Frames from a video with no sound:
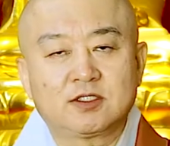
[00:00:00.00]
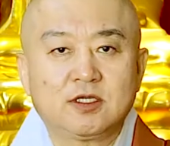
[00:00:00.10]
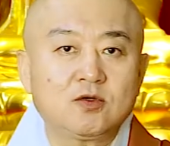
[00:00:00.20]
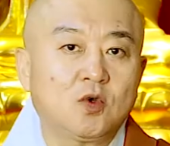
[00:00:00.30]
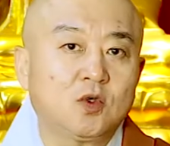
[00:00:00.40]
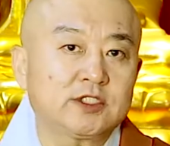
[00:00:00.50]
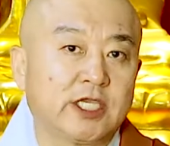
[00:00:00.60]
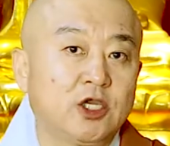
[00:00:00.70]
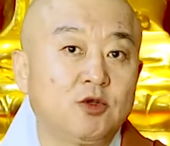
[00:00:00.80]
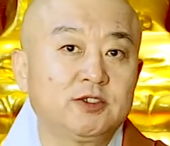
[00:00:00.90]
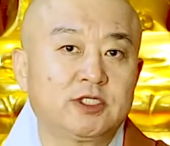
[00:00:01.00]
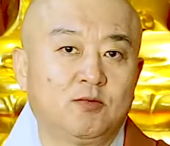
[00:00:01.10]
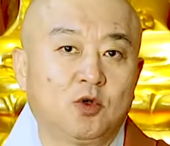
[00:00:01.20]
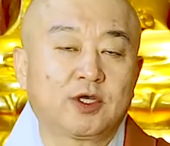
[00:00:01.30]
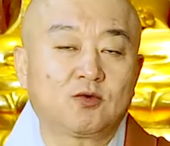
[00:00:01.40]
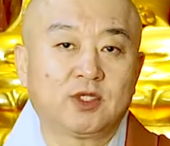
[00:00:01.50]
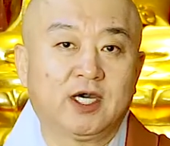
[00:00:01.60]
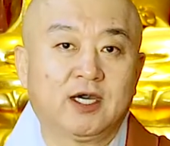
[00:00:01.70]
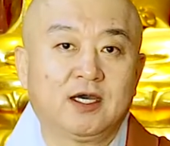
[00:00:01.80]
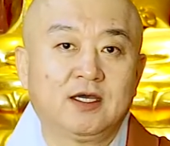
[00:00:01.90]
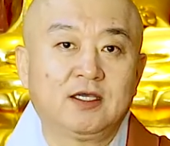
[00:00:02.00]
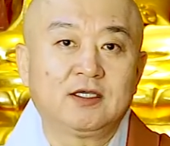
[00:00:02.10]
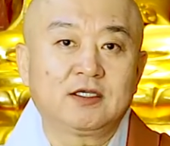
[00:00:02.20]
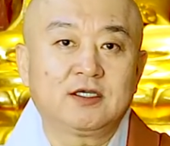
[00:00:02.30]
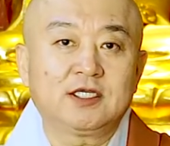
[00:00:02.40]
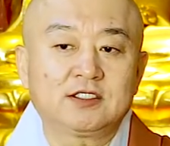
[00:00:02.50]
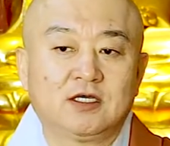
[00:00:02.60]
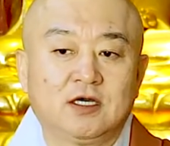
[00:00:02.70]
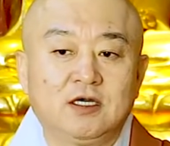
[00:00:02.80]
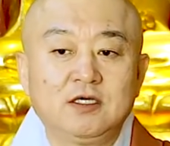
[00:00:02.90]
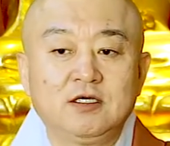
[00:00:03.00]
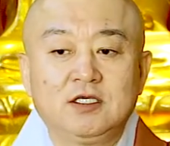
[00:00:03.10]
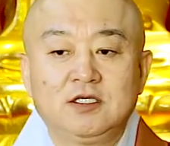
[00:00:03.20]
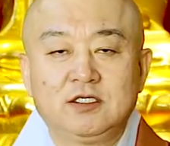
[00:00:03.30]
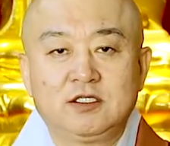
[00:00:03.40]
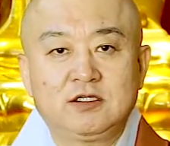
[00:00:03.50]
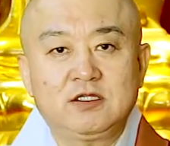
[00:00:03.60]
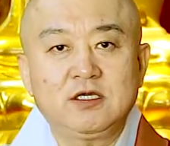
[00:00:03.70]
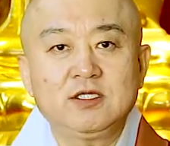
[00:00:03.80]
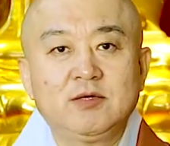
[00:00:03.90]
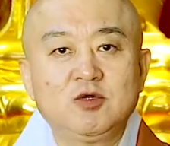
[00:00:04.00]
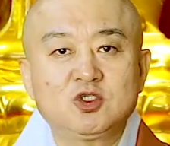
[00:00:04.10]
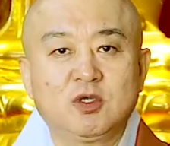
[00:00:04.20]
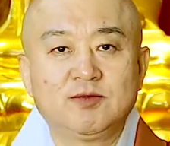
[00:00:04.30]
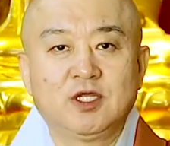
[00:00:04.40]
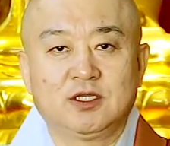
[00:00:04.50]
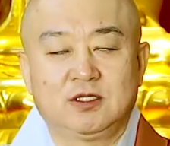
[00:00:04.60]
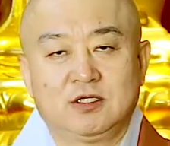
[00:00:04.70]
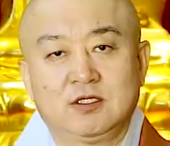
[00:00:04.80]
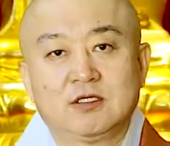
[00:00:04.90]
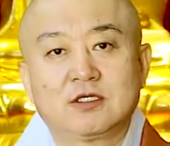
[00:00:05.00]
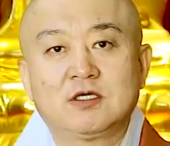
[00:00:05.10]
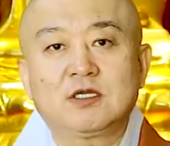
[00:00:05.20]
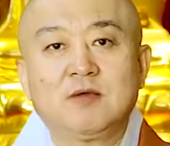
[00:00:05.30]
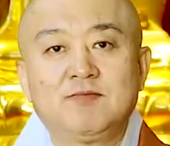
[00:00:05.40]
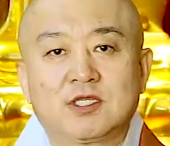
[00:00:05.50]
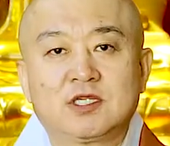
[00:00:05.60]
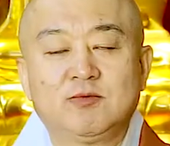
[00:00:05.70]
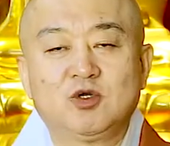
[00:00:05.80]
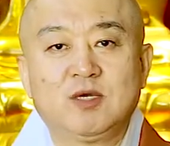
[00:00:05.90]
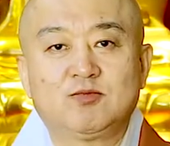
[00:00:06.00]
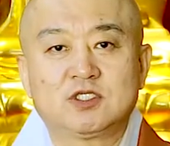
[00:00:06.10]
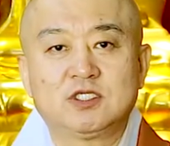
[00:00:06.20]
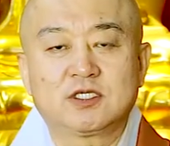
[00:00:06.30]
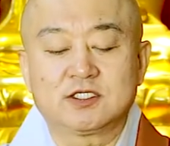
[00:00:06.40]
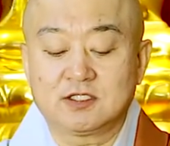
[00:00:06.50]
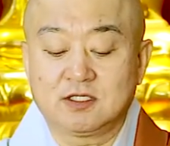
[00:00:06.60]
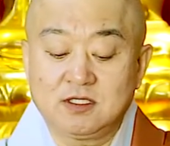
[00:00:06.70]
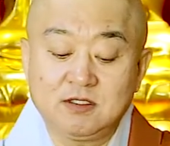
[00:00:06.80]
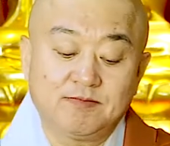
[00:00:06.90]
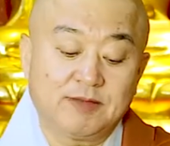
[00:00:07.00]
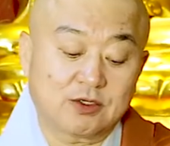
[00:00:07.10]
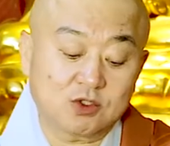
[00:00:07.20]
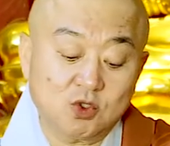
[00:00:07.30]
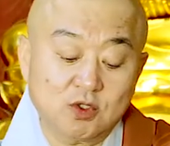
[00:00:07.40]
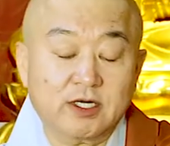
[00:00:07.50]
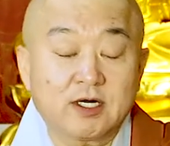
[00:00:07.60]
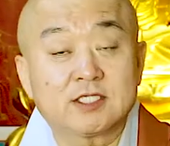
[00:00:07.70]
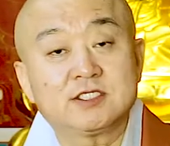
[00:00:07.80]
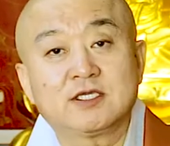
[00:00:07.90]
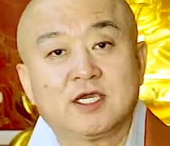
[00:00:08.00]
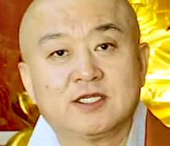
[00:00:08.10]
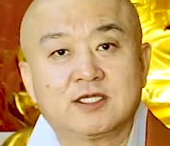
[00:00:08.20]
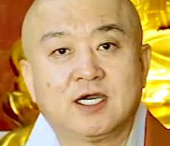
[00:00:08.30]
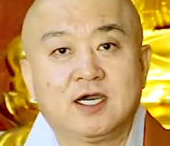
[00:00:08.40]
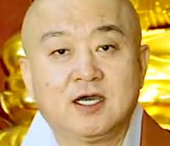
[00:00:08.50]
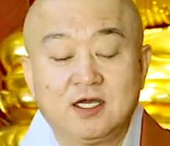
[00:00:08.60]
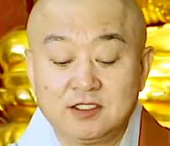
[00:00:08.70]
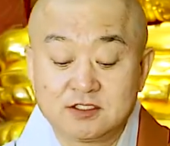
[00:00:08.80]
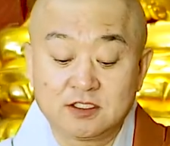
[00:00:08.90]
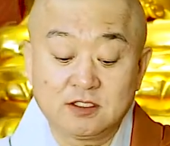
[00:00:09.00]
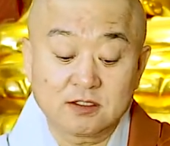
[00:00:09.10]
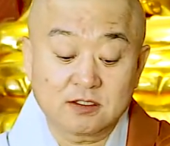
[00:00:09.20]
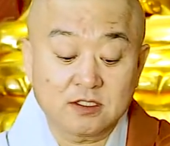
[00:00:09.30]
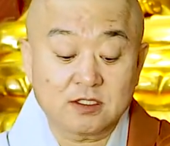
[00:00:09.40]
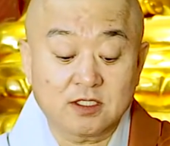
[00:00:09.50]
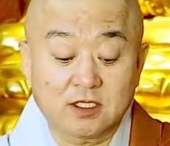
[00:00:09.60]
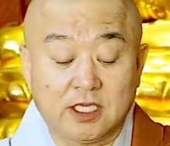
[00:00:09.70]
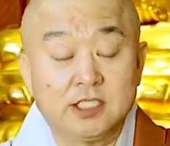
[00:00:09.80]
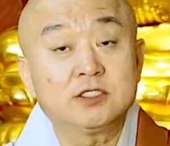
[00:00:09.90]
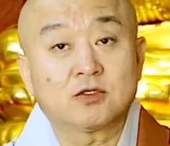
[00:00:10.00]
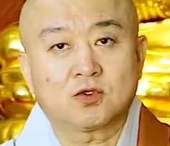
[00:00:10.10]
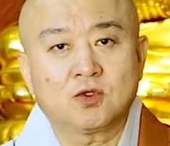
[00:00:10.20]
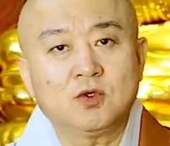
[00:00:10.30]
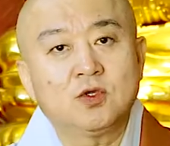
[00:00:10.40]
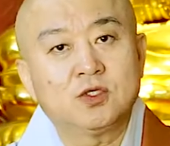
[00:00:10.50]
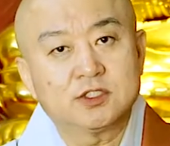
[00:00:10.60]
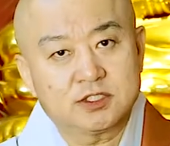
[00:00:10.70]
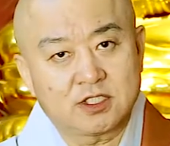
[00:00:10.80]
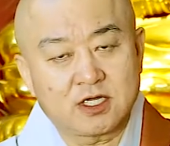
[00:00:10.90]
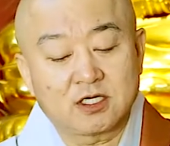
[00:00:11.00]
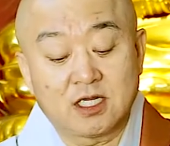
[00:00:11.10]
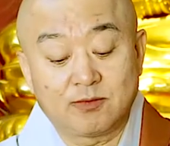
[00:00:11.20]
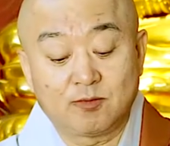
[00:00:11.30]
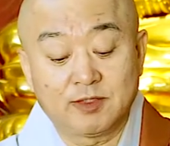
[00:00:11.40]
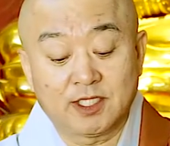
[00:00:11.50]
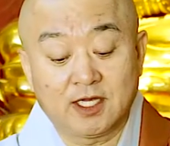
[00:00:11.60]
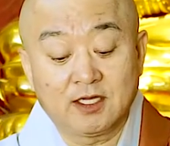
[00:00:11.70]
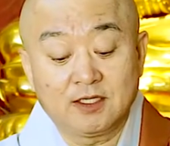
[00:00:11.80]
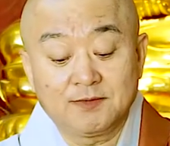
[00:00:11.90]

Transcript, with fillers: 결코 자유롭지를 못했구나 그래서 이 뛰어넘을 수 없는 그러한 벽 때문에 부처님께서 바로 출가를 하신 게 아닌가 저는 그렇게 개인적으로도 생각을 해봅니다.